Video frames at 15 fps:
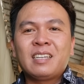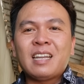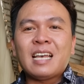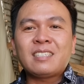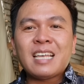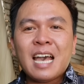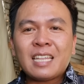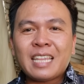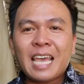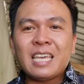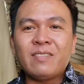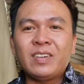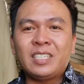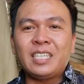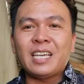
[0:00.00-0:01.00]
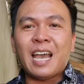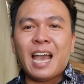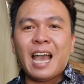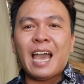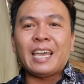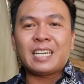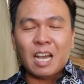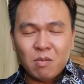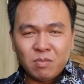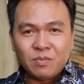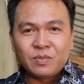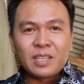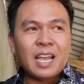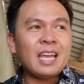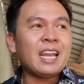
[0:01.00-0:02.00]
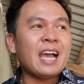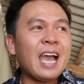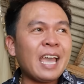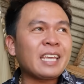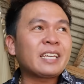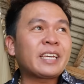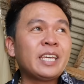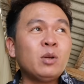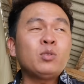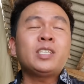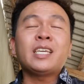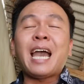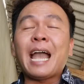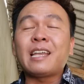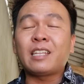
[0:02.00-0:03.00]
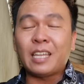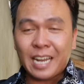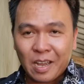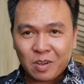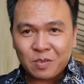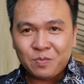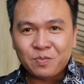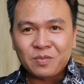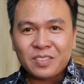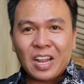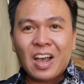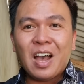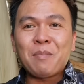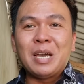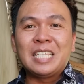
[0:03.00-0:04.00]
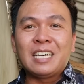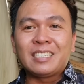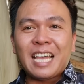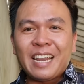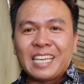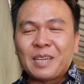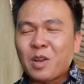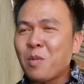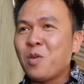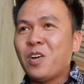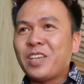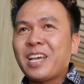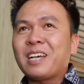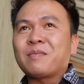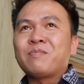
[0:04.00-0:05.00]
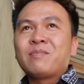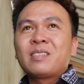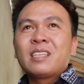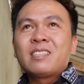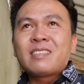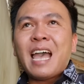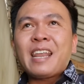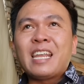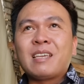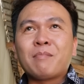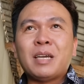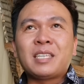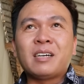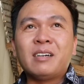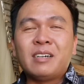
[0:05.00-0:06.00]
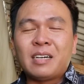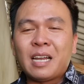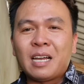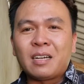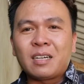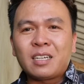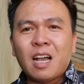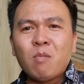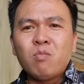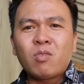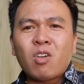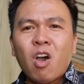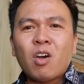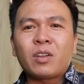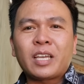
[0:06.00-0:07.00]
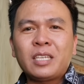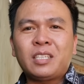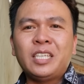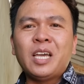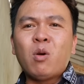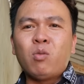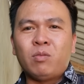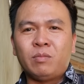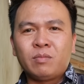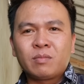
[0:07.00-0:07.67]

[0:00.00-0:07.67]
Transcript: đã ra tay với chị Hà hay không hay là anh cứu chị Hà như thế nào đó bây giờ gia đình nó mọi người nha gia đình bây giờ là không còn cái chiêu